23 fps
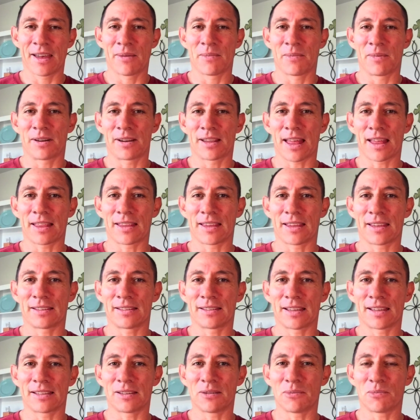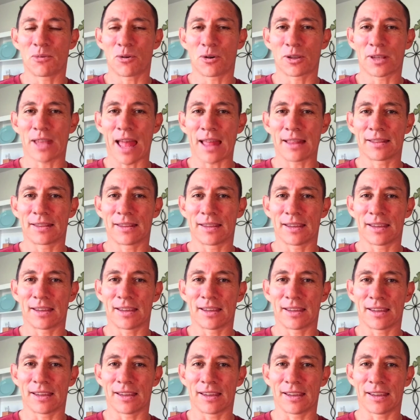¿Verdad? Es,
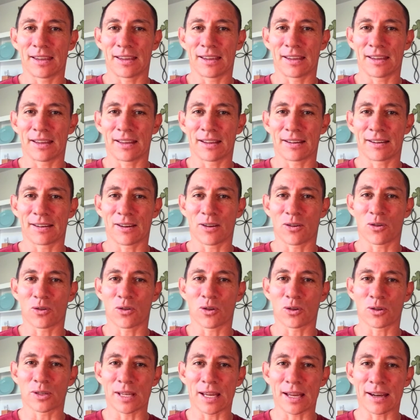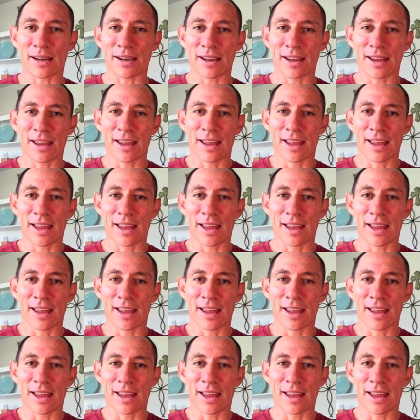importante eh, reconocer